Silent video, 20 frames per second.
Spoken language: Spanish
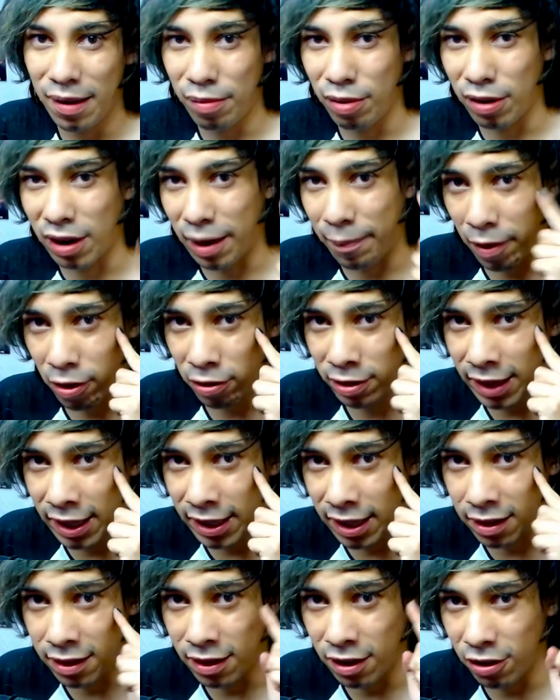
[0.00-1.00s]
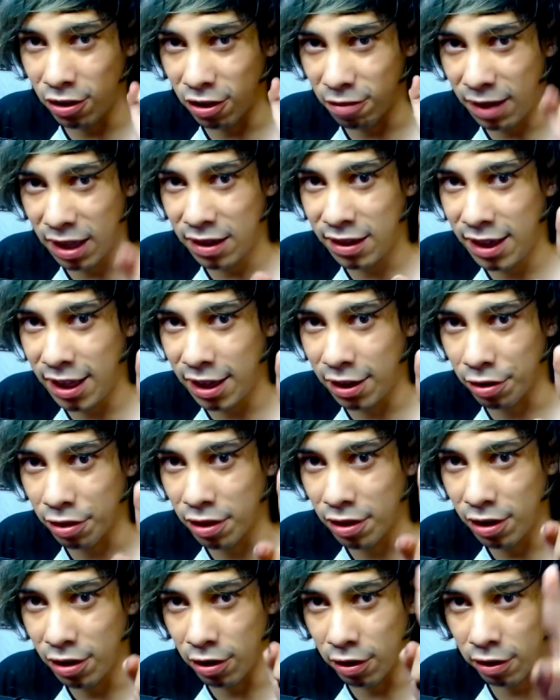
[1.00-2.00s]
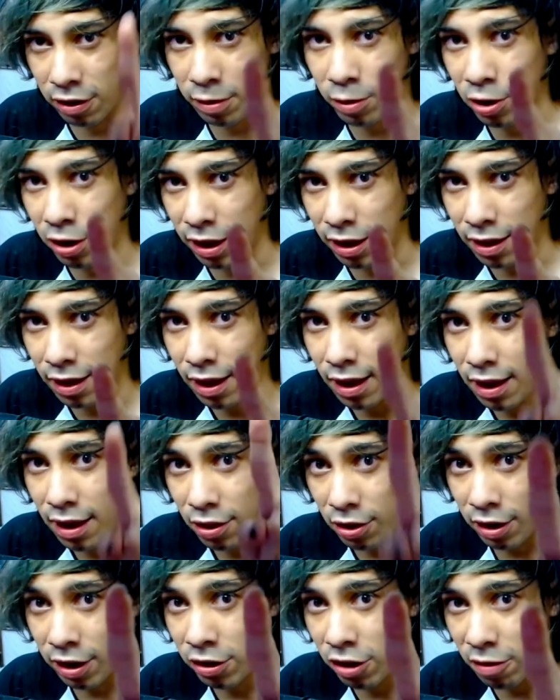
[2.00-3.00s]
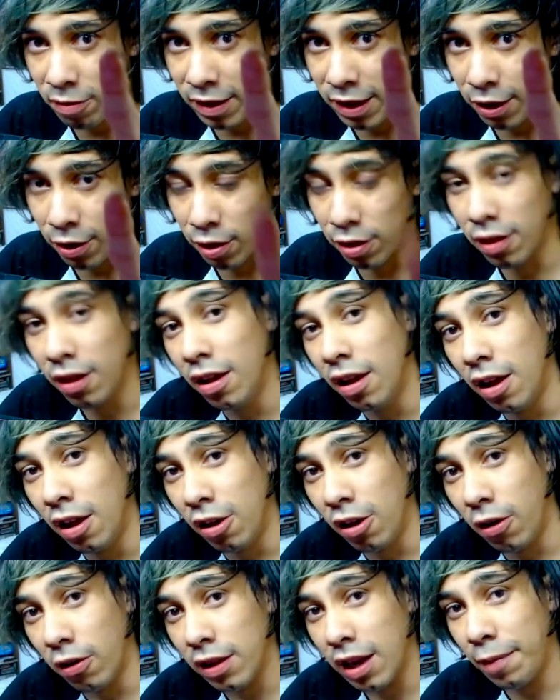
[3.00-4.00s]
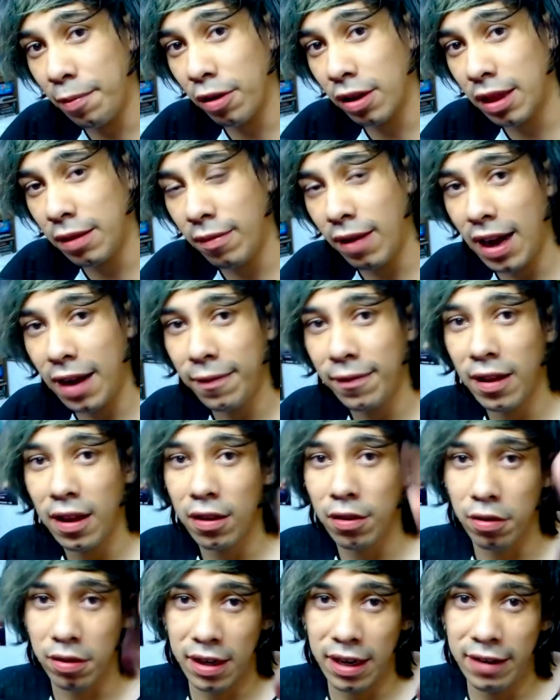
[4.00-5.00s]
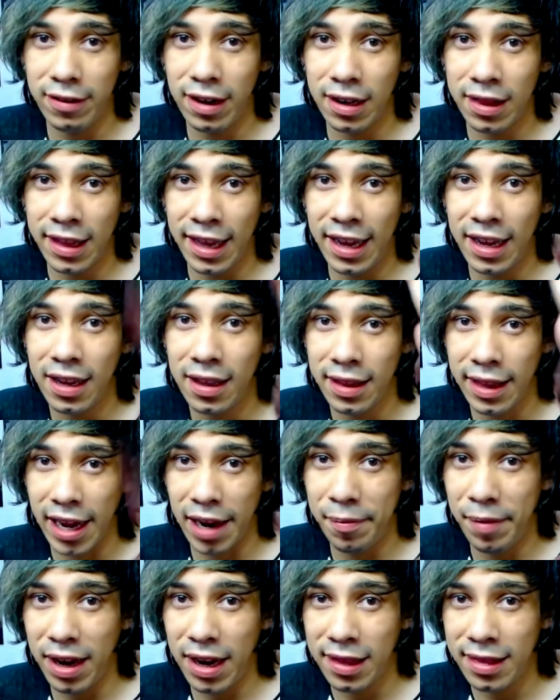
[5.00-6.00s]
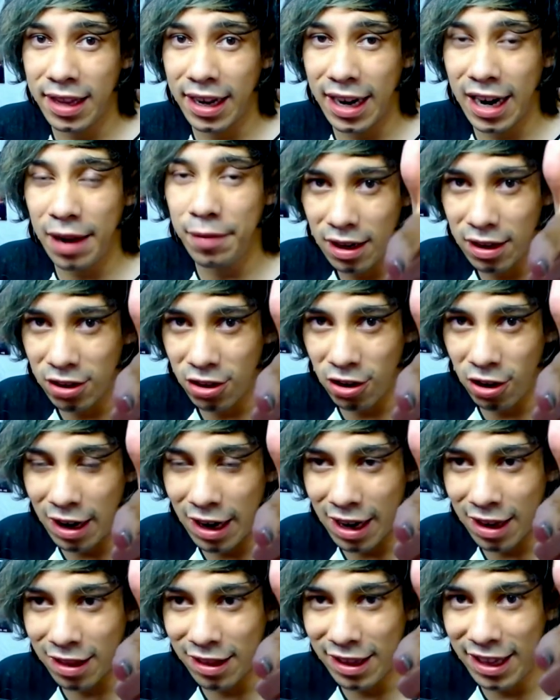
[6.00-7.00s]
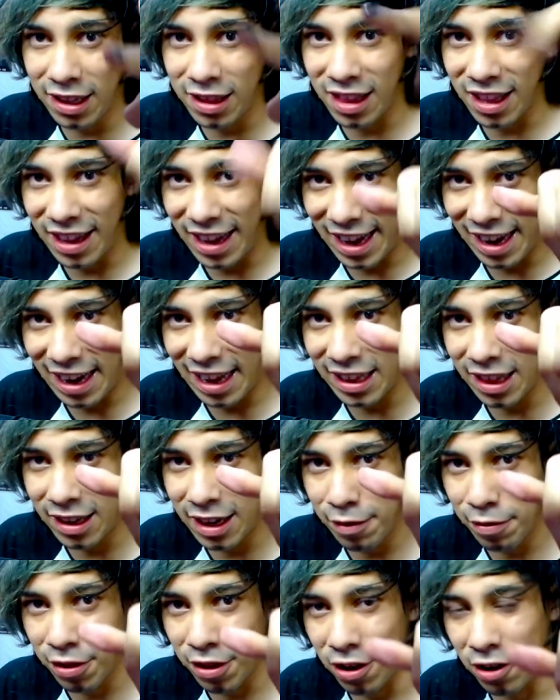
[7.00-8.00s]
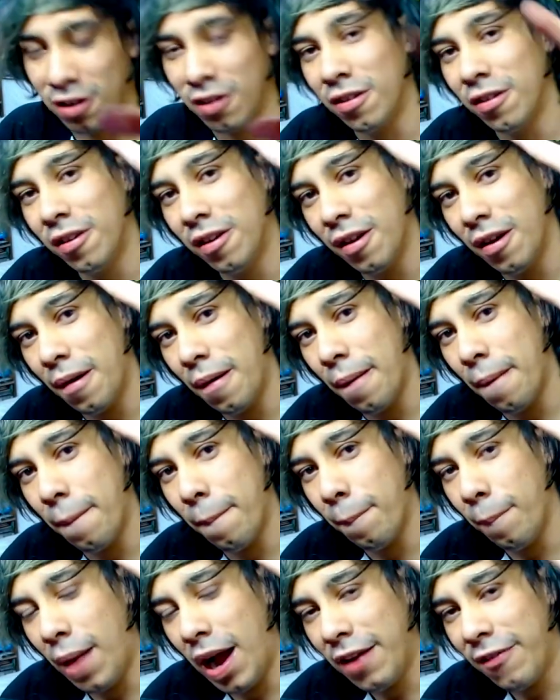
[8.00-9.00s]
porque para ustedes, los más chidos, los suscriptores, son estos videos. Nos vemos en la próxima. Suscríbanse, síganme en Instagram, todas las links en la descripción. Bye